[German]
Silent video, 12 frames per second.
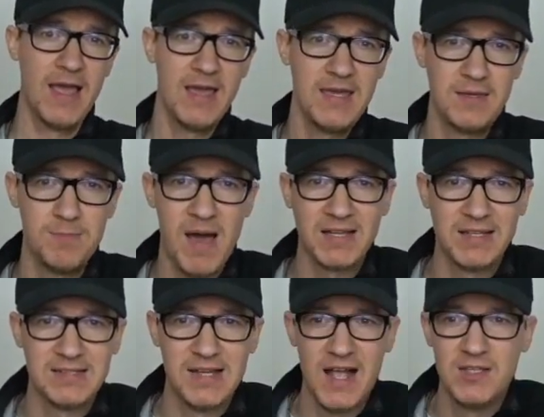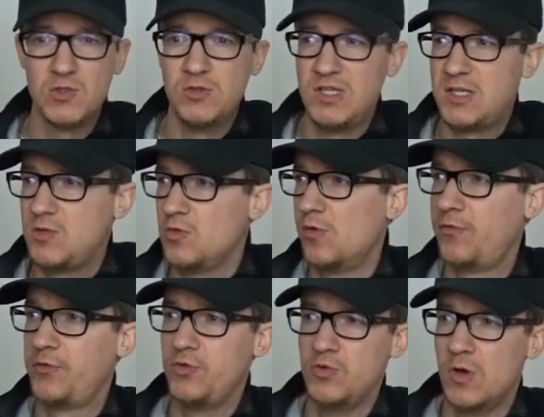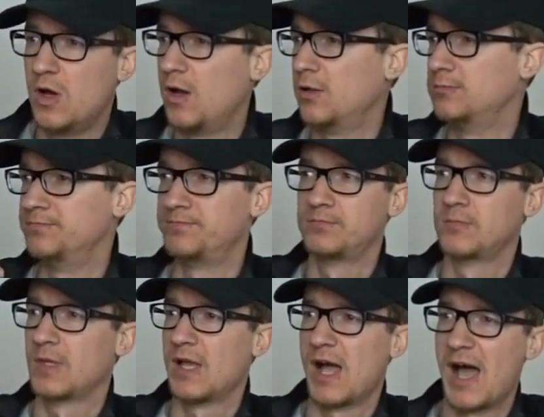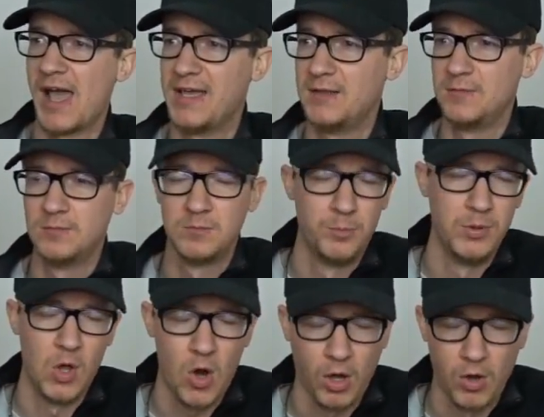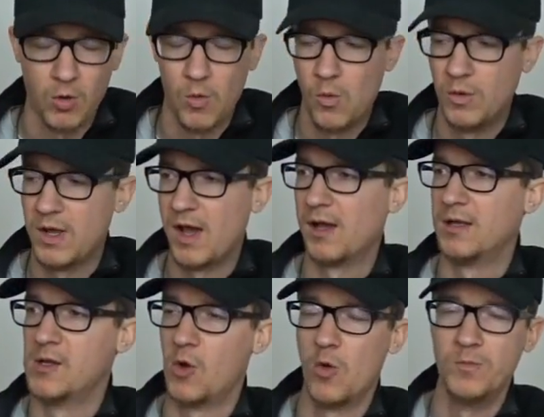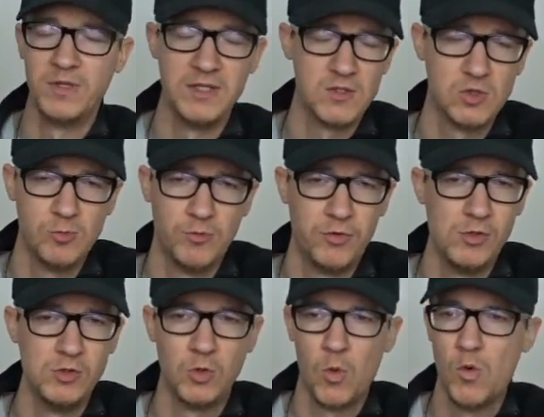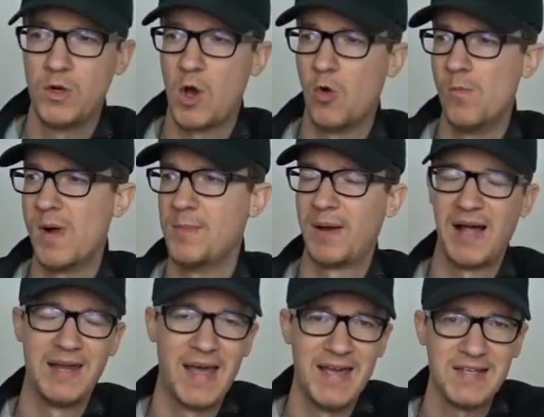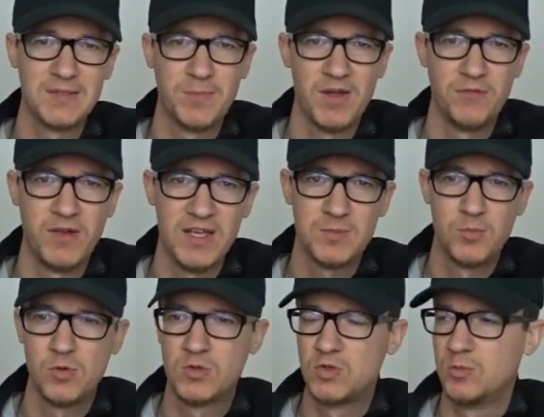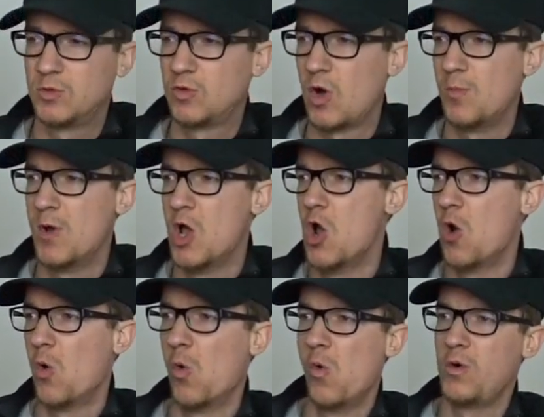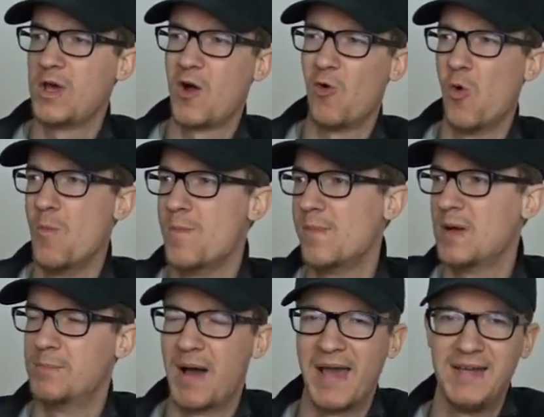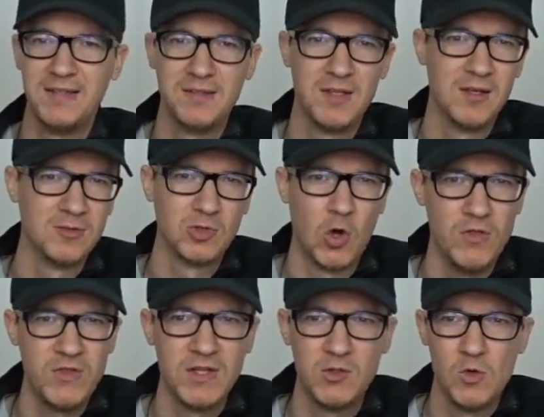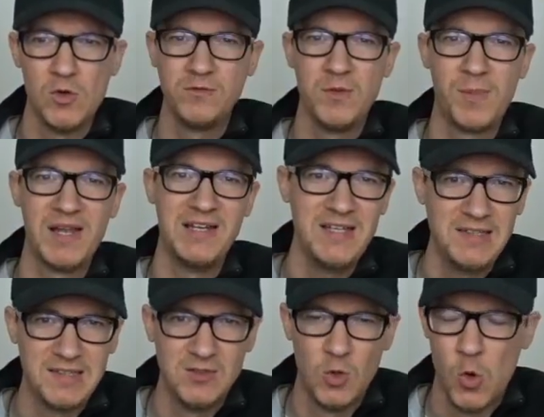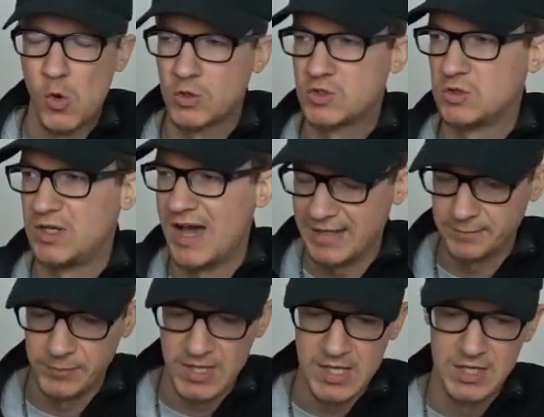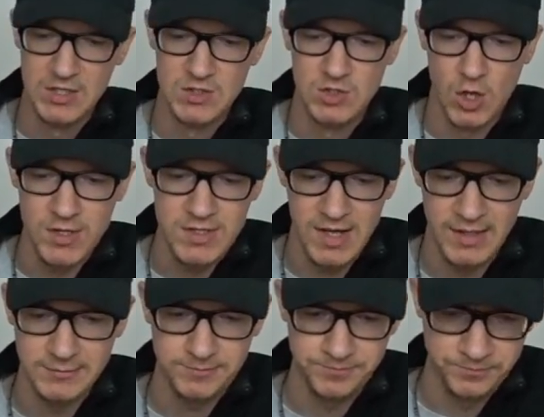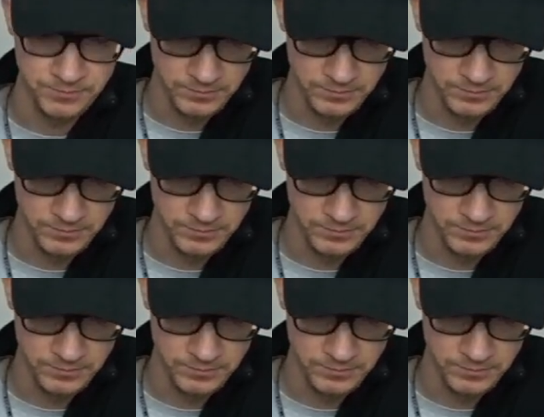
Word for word: Ich mache das also nicht nur für einen Blog oder um den zu befüllen oder um ein paar Likes bei Facebook zu bekommen oder um meinen Content irgendwie bei LinkedIn hochzuladen, sondern